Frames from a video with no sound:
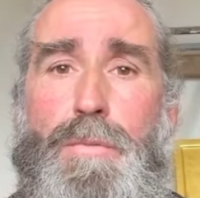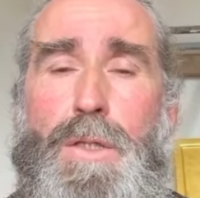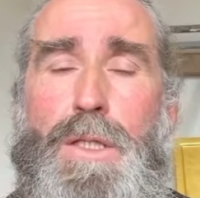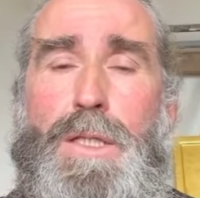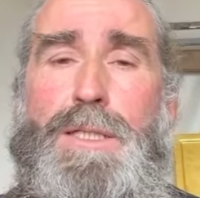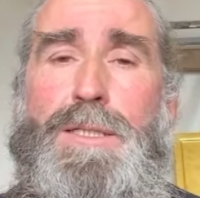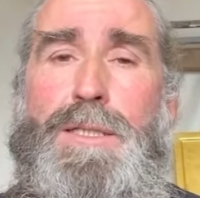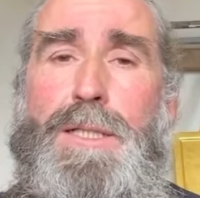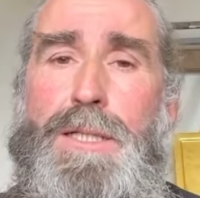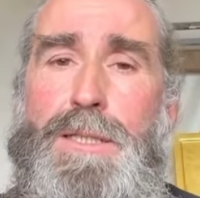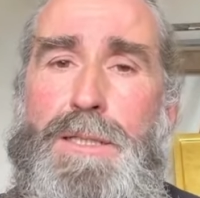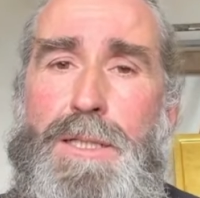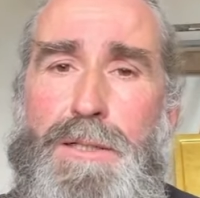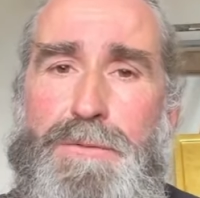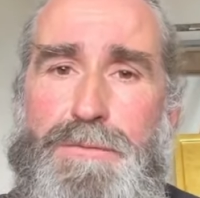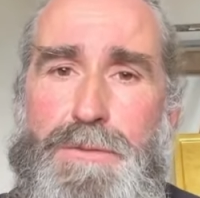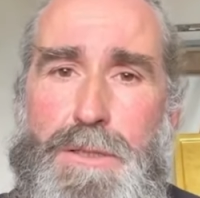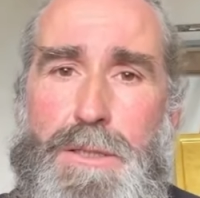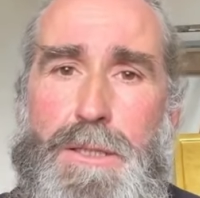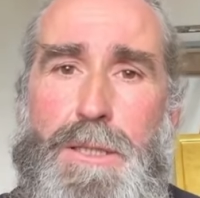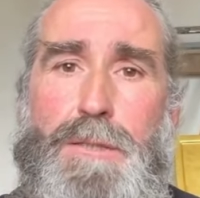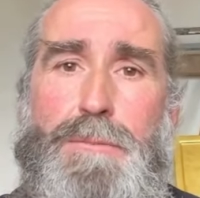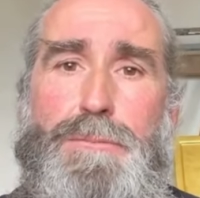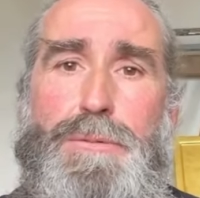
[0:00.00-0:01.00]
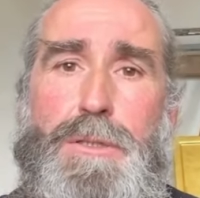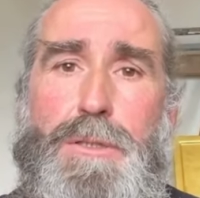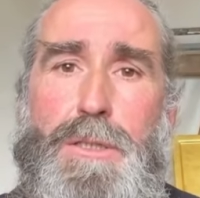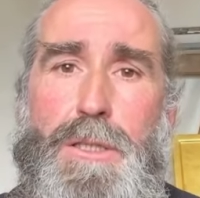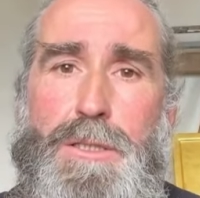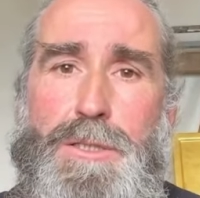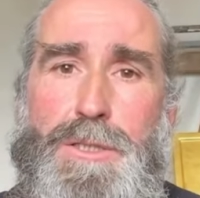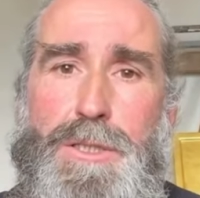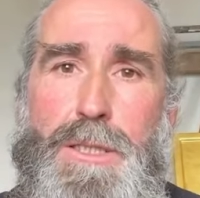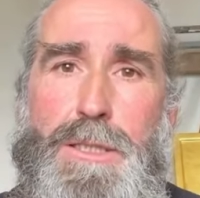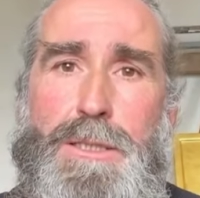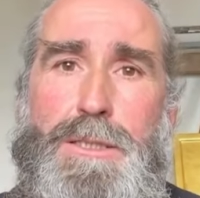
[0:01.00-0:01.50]
И изо дня в день
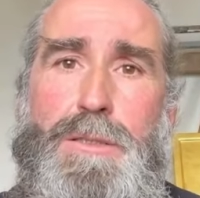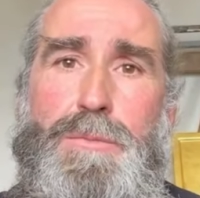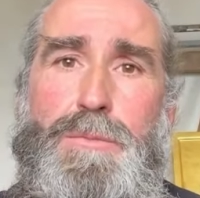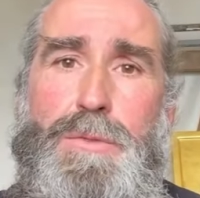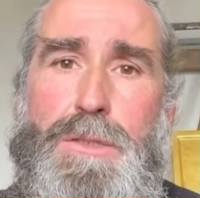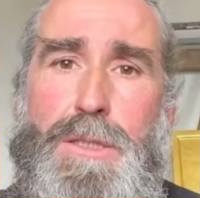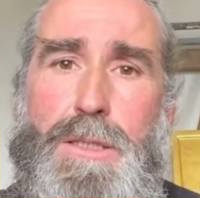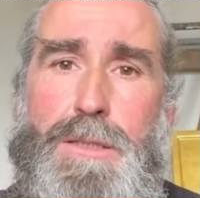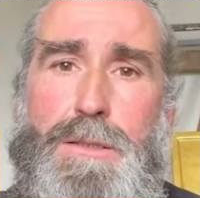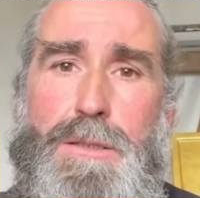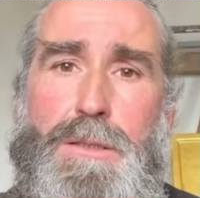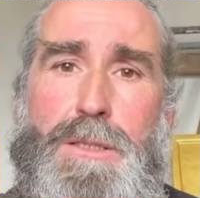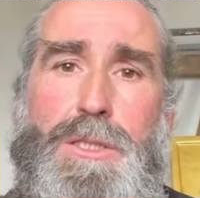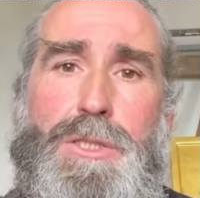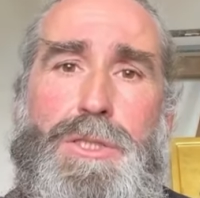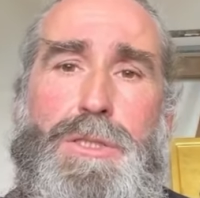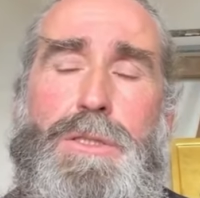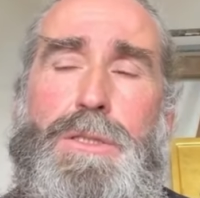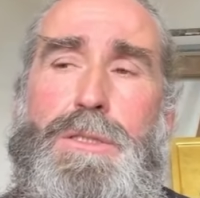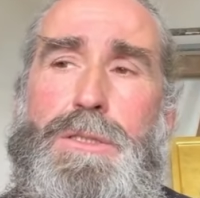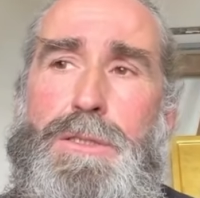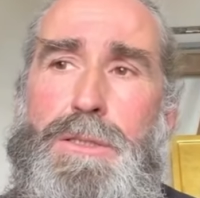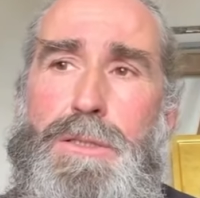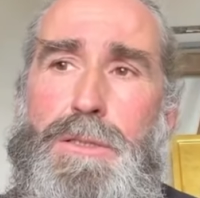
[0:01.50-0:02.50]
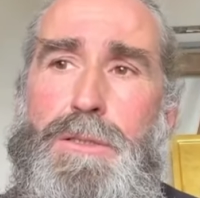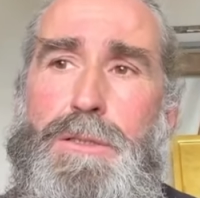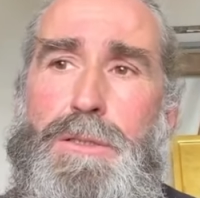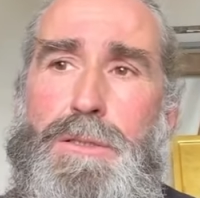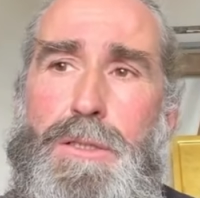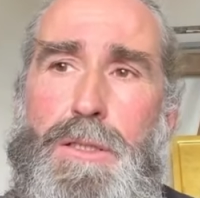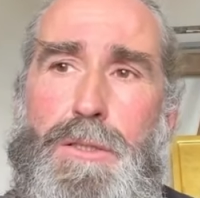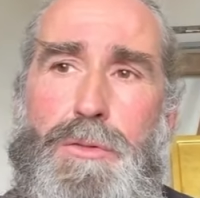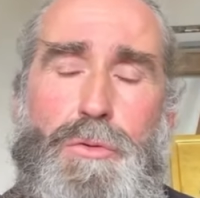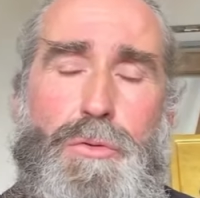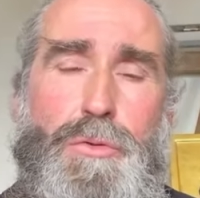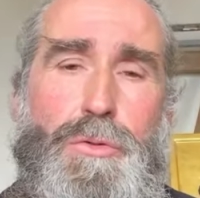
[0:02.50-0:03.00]
продолжайте методично делать
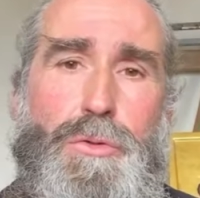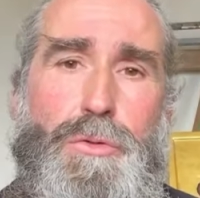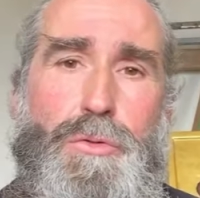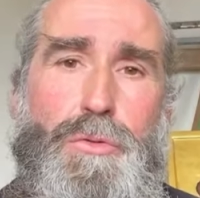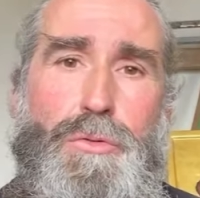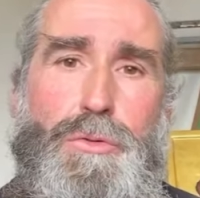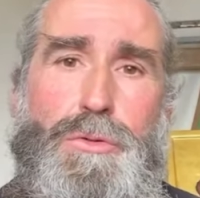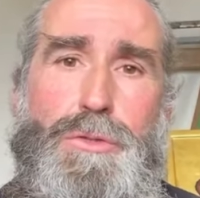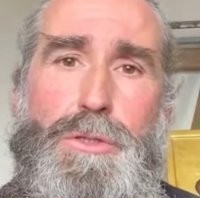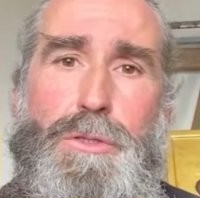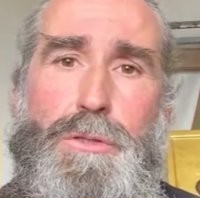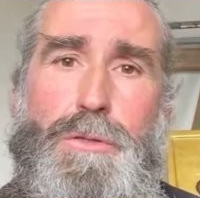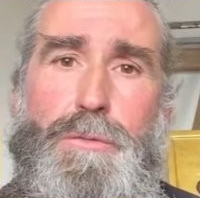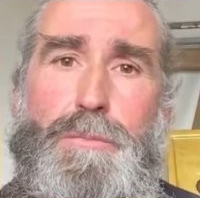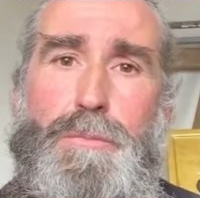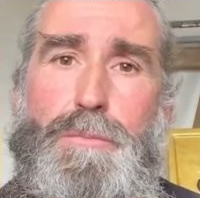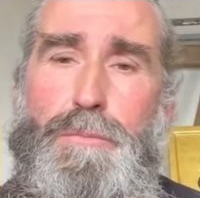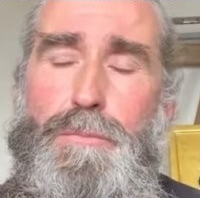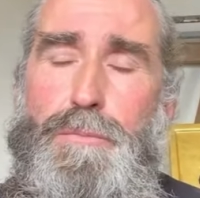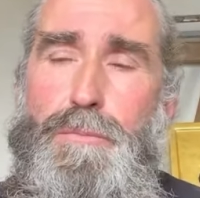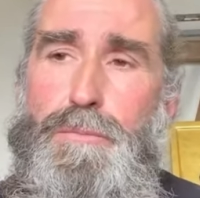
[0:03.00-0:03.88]
одно и то же.